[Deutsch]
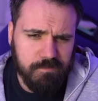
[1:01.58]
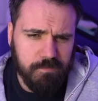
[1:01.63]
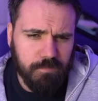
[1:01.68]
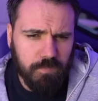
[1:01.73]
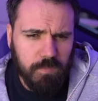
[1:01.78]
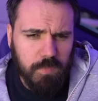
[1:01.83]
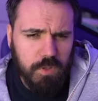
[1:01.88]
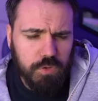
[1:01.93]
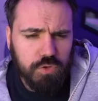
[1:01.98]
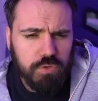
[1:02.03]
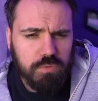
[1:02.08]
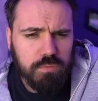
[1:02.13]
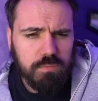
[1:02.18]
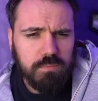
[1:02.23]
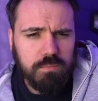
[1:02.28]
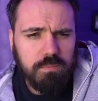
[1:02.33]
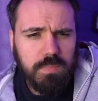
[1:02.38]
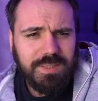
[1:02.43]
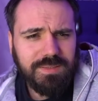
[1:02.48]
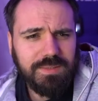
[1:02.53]
Also
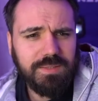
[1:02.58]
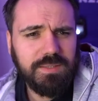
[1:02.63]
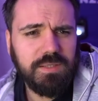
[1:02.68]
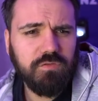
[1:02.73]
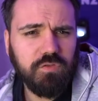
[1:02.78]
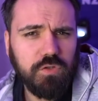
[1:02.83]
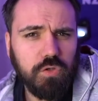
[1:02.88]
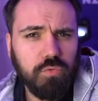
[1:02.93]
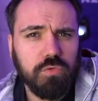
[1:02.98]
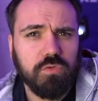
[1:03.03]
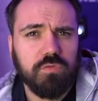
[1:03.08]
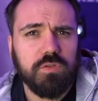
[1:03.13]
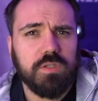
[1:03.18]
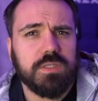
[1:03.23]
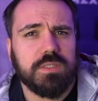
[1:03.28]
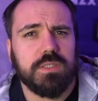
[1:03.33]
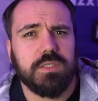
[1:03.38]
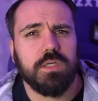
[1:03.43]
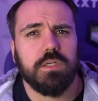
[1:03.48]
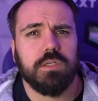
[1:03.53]
man trifft hin und wieder
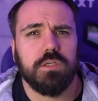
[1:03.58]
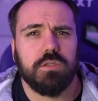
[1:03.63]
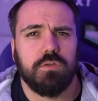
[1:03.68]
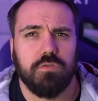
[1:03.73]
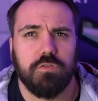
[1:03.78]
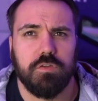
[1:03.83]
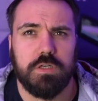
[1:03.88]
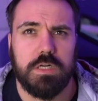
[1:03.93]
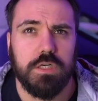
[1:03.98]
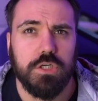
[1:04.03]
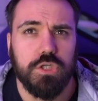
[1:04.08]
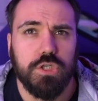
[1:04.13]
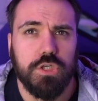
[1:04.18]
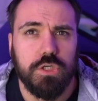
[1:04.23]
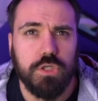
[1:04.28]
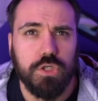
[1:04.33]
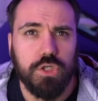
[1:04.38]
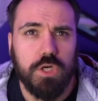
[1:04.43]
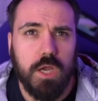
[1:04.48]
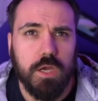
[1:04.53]
sicherlich falsche
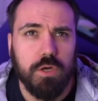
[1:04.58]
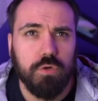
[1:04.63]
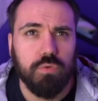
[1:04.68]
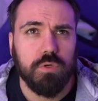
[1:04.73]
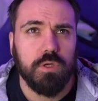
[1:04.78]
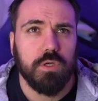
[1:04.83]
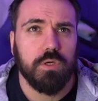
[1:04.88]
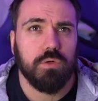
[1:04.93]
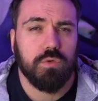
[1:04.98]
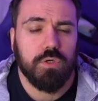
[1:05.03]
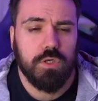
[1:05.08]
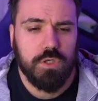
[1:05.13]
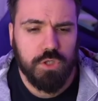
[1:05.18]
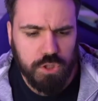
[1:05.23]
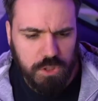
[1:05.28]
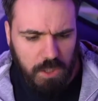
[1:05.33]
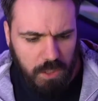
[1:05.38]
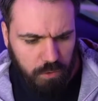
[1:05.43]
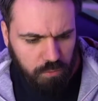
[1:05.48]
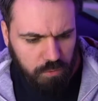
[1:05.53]
Entscheidungen oder
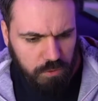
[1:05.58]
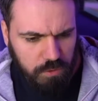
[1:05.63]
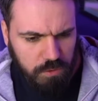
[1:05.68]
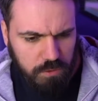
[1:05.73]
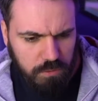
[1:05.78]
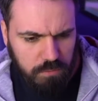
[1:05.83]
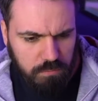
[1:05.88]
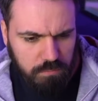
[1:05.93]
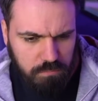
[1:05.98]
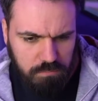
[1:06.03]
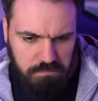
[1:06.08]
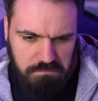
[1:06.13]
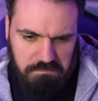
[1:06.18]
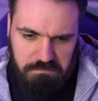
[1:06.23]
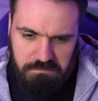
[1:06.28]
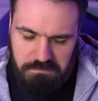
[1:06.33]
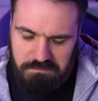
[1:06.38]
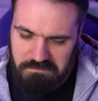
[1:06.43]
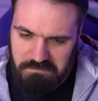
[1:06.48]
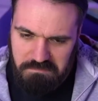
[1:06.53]
Entscheidungen
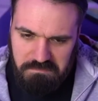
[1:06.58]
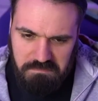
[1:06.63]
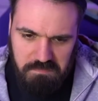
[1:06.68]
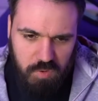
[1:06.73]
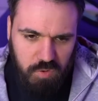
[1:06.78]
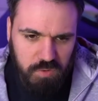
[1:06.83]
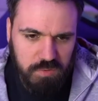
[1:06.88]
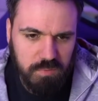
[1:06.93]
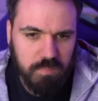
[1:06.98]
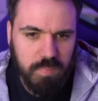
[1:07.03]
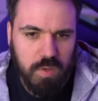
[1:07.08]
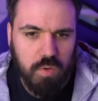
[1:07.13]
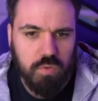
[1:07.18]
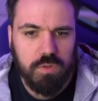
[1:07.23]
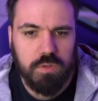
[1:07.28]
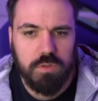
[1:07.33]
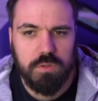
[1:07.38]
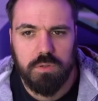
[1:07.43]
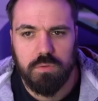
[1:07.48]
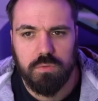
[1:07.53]
aus dem
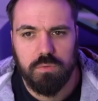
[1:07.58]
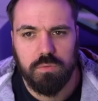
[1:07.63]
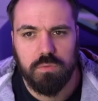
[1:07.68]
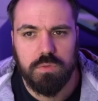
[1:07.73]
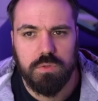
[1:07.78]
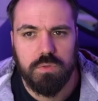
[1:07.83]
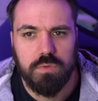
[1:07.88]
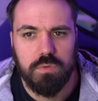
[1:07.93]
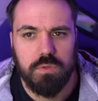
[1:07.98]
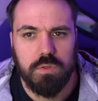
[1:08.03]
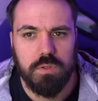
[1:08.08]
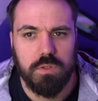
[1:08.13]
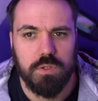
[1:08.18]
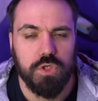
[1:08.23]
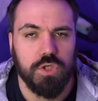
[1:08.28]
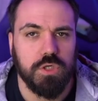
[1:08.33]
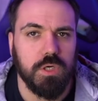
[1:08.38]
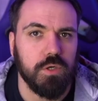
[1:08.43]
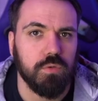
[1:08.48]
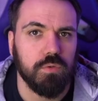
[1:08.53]
Bauch heraus oder
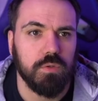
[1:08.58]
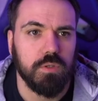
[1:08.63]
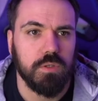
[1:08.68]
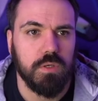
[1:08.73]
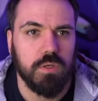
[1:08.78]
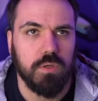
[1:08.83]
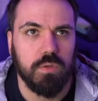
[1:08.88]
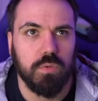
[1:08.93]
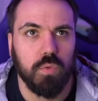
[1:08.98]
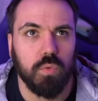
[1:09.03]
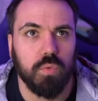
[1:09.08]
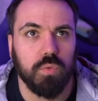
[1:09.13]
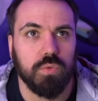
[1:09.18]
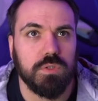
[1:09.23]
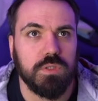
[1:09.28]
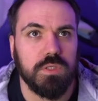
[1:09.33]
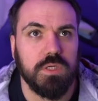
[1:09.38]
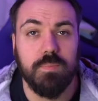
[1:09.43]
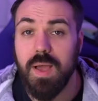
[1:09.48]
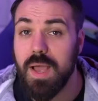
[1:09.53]
Entscheidungen
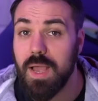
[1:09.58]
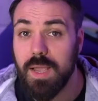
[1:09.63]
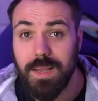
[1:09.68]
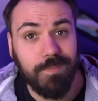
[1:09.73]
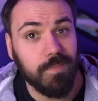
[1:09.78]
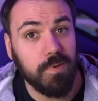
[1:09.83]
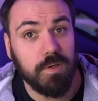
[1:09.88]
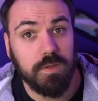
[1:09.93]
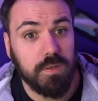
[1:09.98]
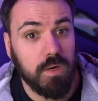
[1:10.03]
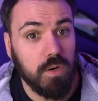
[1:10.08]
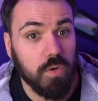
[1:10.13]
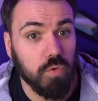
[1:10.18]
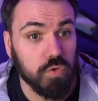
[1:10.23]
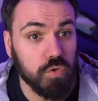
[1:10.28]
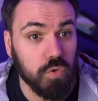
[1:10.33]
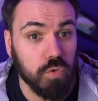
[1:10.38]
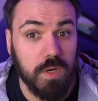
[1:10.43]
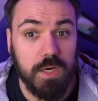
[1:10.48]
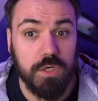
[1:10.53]
aus einem Hype
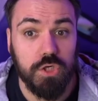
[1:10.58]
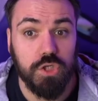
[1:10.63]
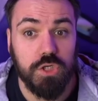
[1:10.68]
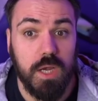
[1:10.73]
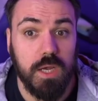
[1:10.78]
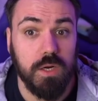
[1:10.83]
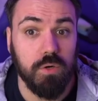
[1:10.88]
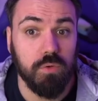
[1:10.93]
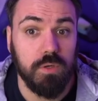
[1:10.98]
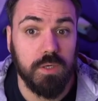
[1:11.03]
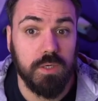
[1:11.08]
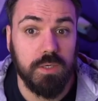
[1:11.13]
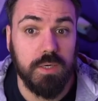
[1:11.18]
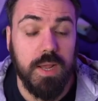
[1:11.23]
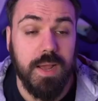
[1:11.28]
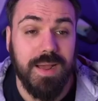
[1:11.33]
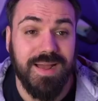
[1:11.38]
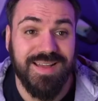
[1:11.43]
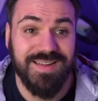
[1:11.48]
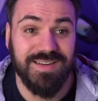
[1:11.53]
heraus oder Entscheidungen
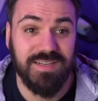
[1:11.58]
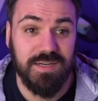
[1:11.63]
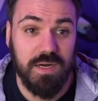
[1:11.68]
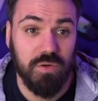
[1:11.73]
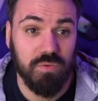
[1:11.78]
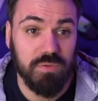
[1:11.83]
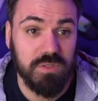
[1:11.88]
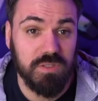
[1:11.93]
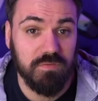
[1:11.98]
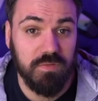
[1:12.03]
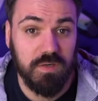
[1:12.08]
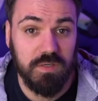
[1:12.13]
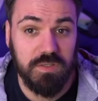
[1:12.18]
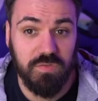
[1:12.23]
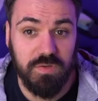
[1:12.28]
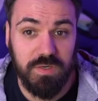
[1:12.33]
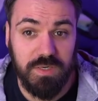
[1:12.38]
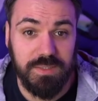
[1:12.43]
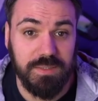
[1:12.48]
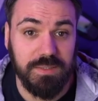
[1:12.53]
heraus, weil es
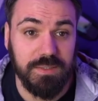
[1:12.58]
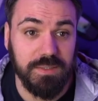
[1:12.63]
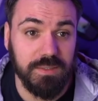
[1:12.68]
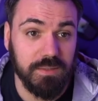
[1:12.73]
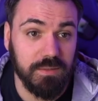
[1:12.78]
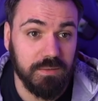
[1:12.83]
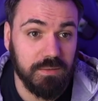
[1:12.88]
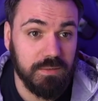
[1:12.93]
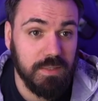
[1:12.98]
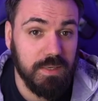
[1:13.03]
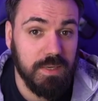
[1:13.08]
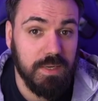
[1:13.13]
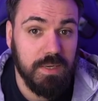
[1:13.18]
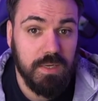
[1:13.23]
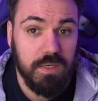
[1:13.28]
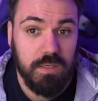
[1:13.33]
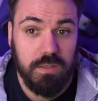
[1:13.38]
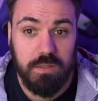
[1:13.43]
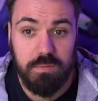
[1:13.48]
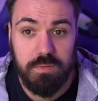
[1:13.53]
vielleicht irgend
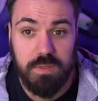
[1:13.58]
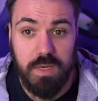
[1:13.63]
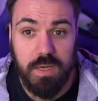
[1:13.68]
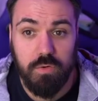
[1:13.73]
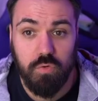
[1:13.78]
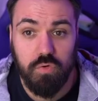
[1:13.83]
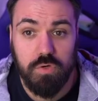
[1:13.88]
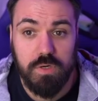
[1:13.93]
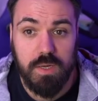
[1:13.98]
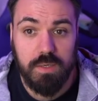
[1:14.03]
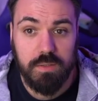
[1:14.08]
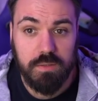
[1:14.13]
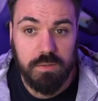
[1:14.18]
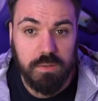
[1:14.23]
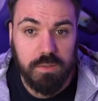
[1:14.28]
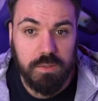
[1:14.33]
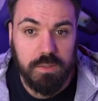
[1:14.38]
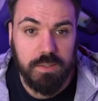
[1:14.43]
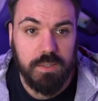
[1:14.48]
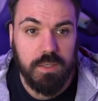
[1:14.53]
äh, der ein oder
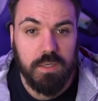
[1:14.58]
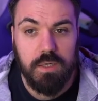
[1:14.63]
andere